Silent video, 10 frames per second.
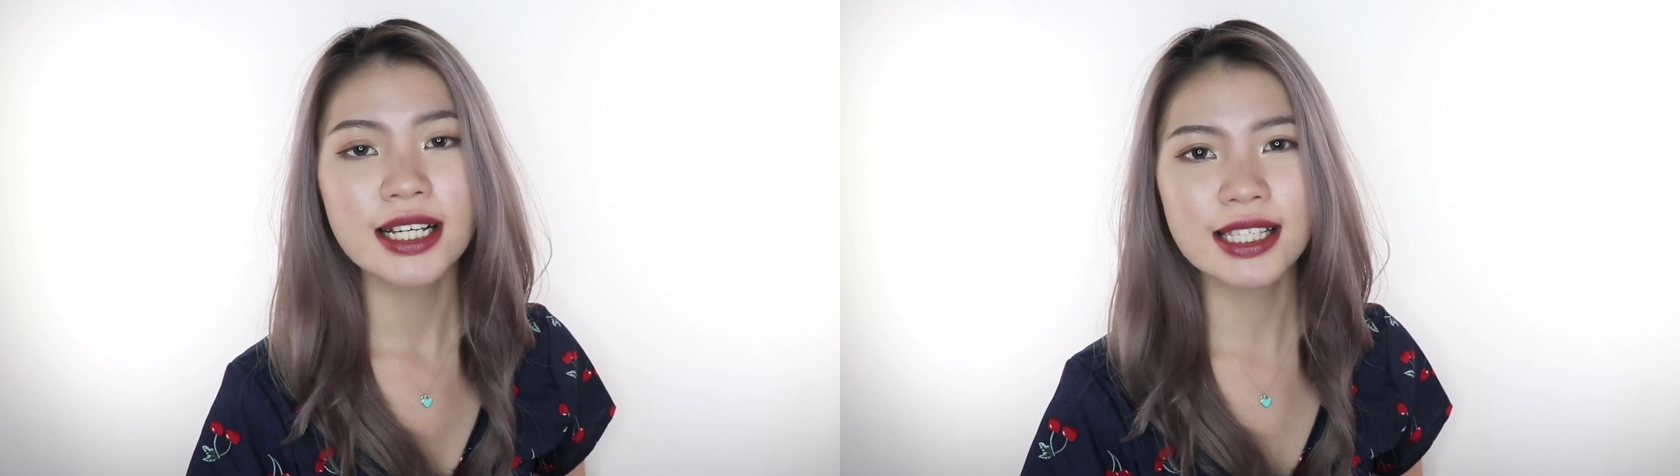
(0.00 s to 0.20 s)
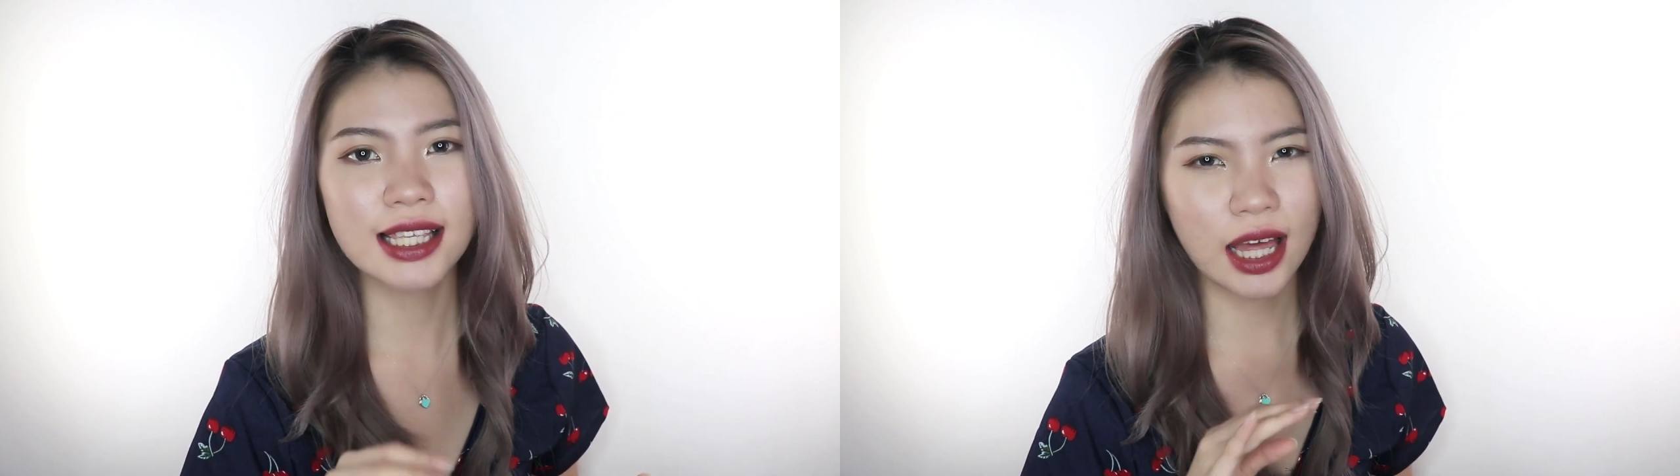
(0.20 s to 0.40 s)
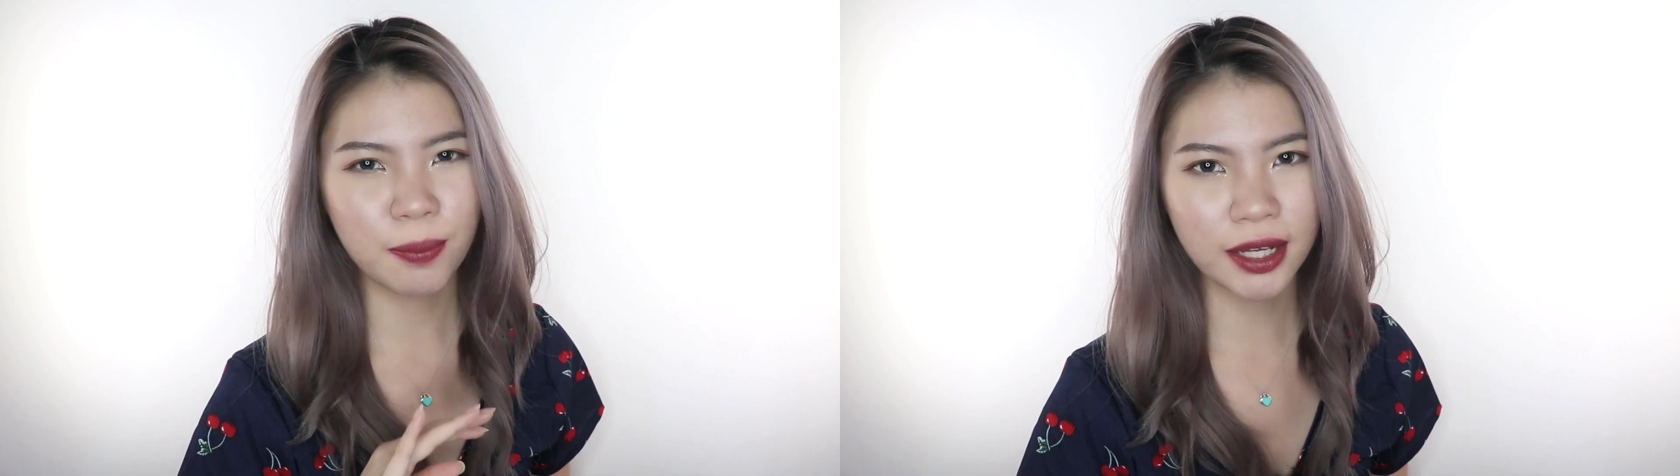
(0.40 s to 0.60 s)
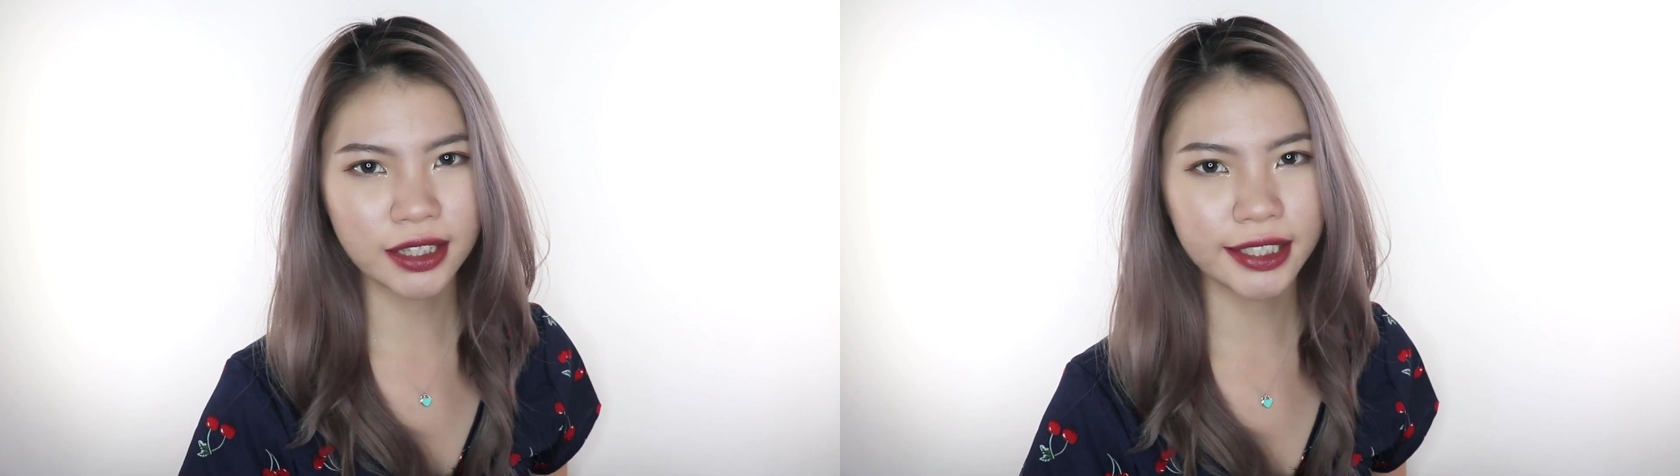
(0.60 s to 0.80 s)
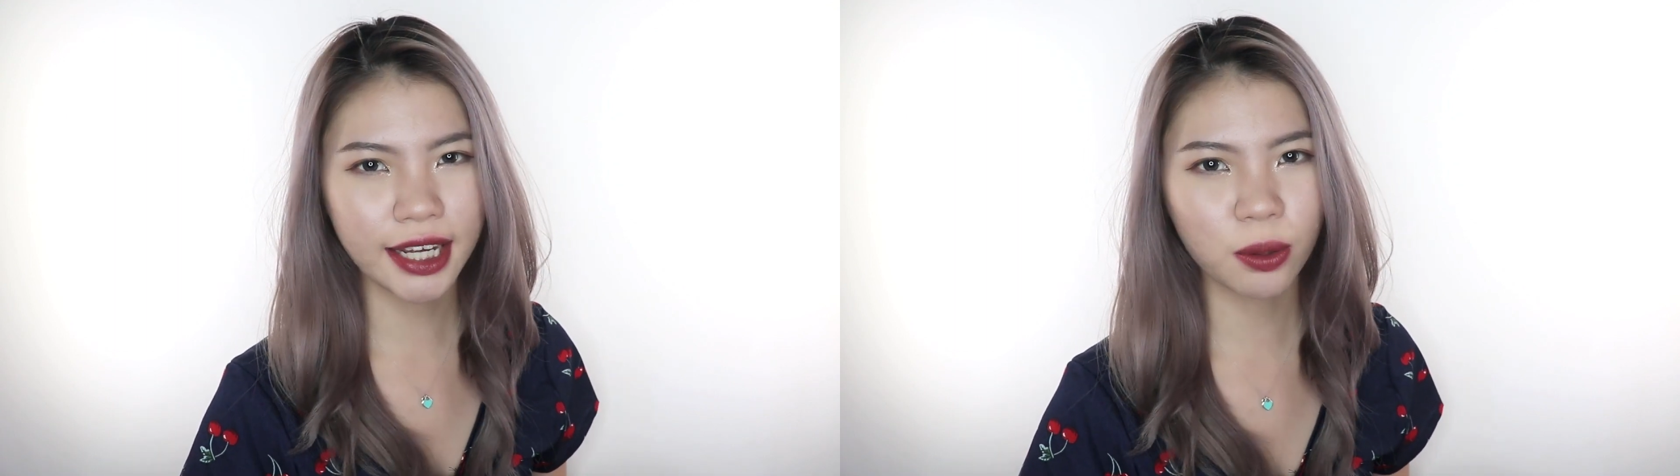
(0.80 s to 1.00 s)
Selama
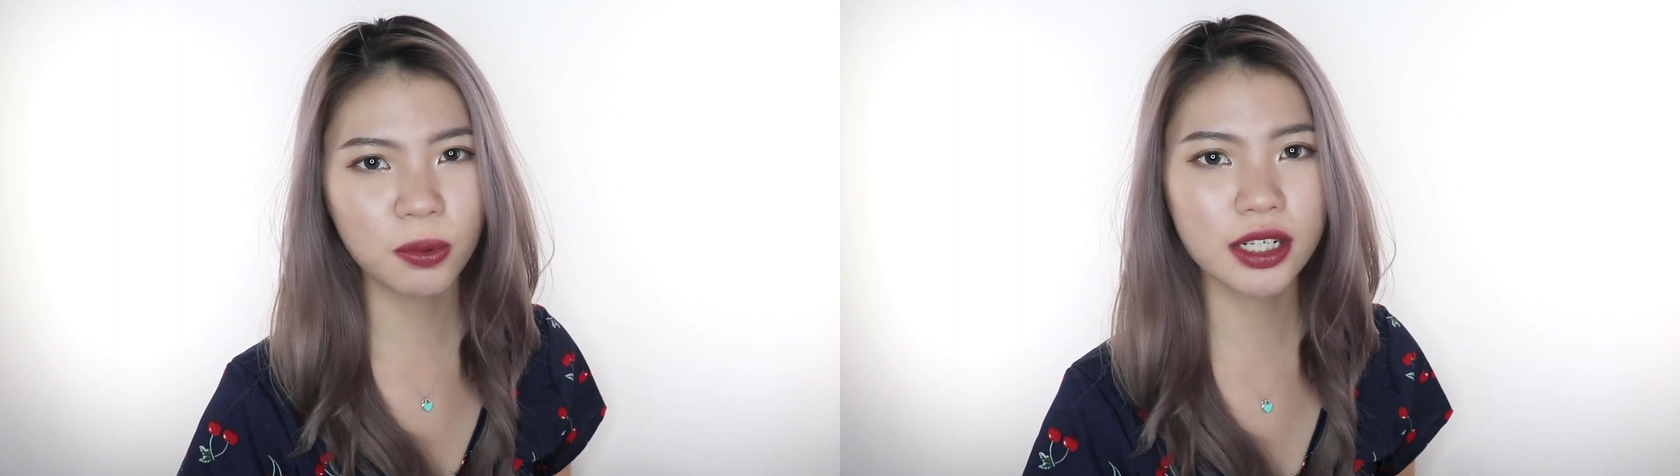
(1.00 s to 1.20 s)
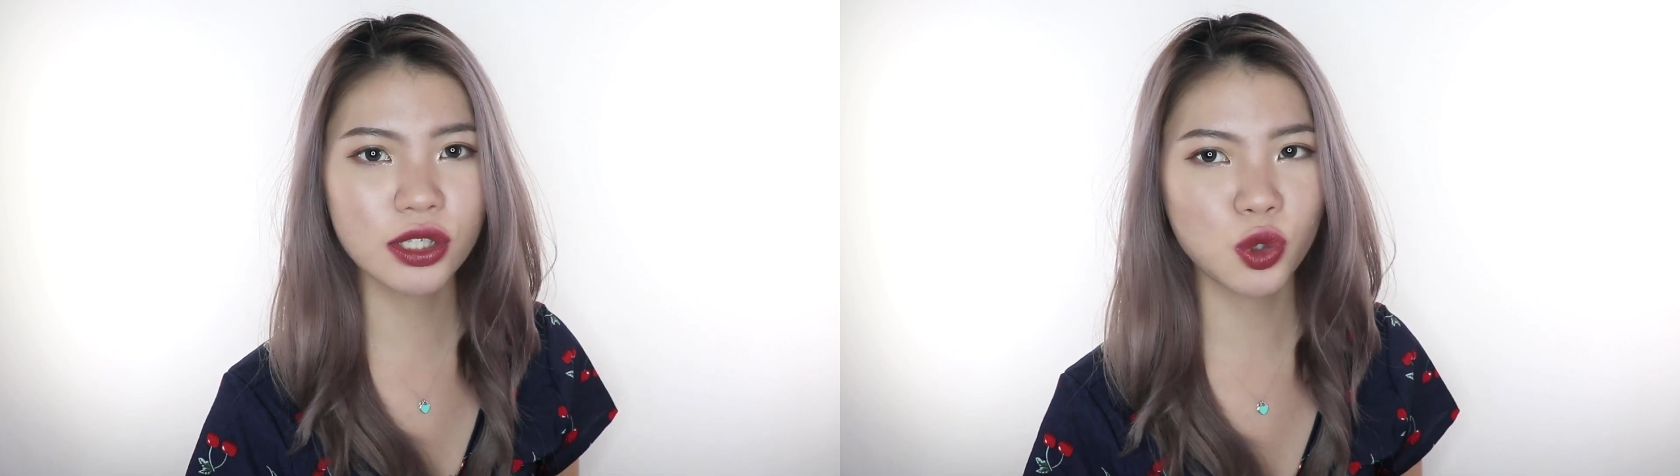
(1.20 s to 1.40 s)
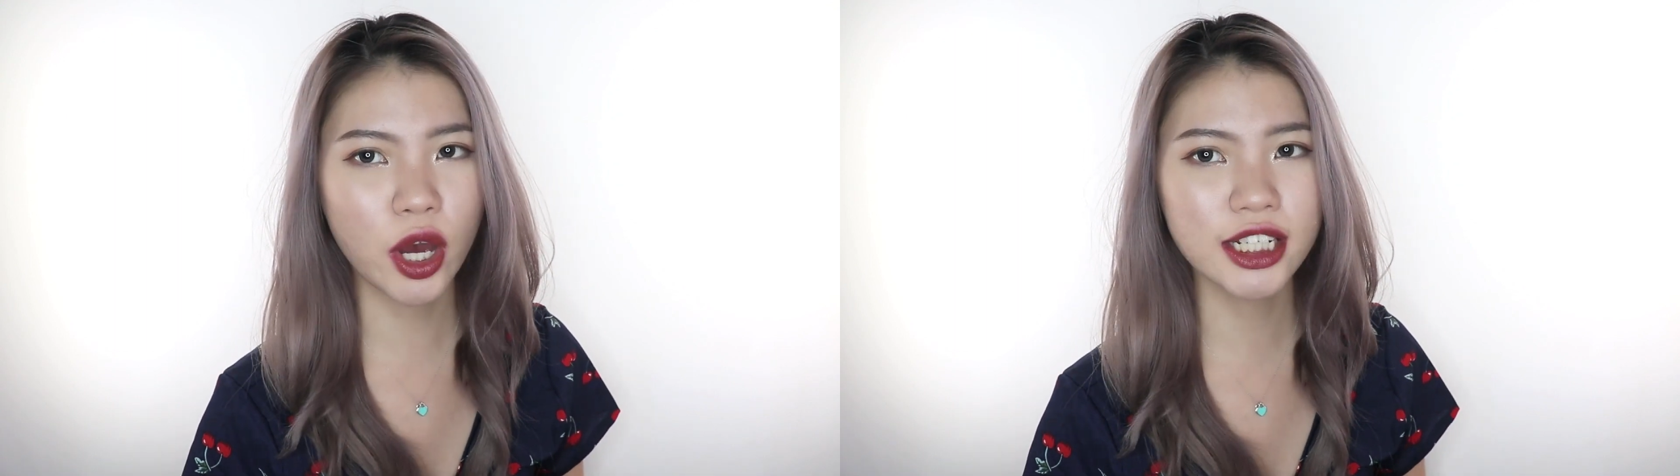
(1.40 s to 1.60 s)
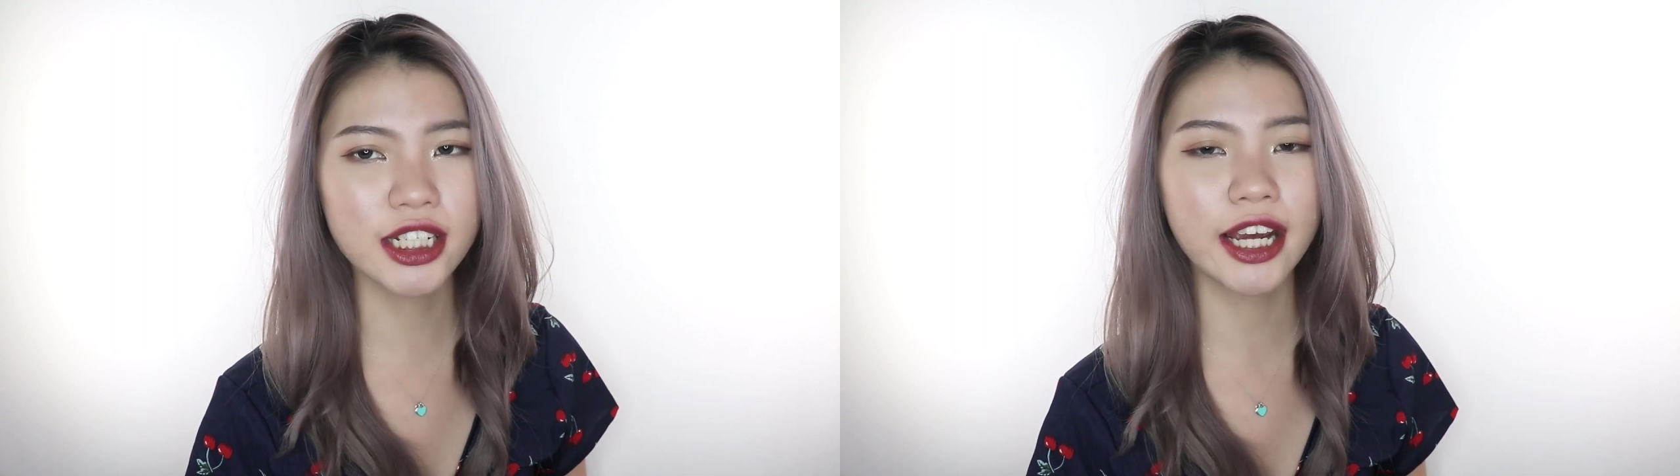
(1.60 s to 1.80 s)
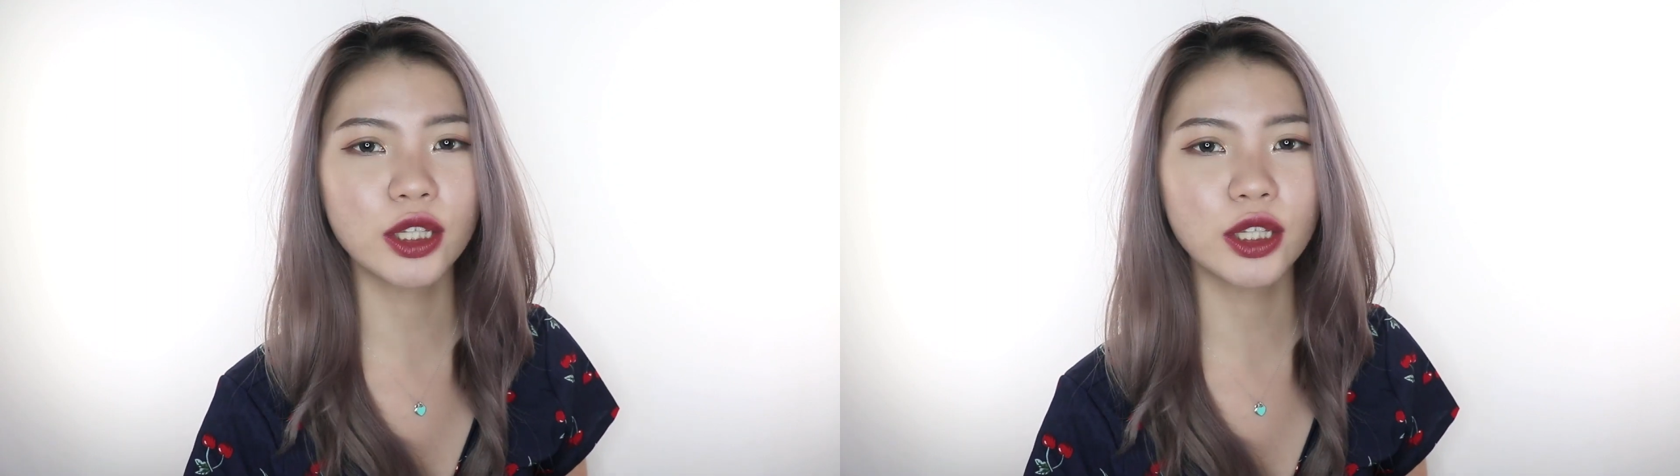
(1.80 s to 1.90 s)
tadi aku nge-swatch